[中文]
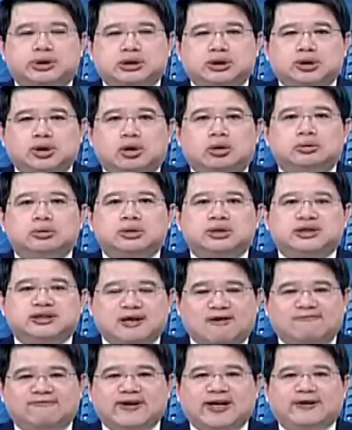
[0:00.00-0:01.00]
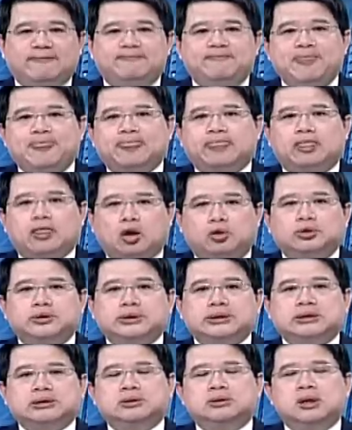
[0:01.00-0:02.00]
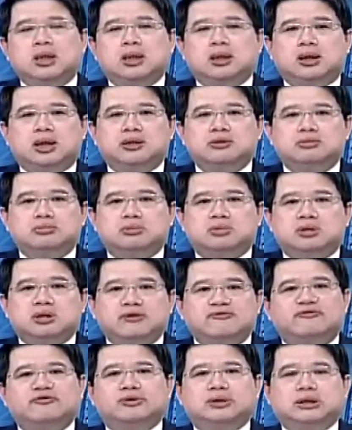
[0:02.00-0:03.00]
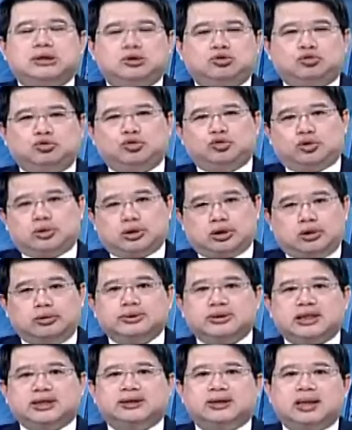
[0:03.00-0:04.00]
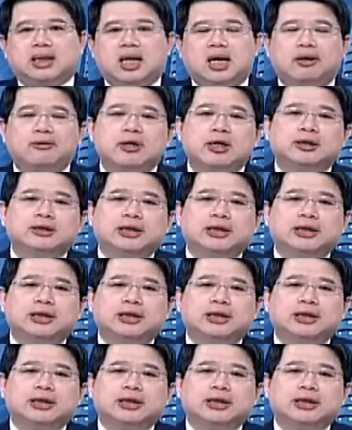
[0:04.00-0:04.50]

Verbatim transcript: 是由消费、投资跟政府支出所构成的哈。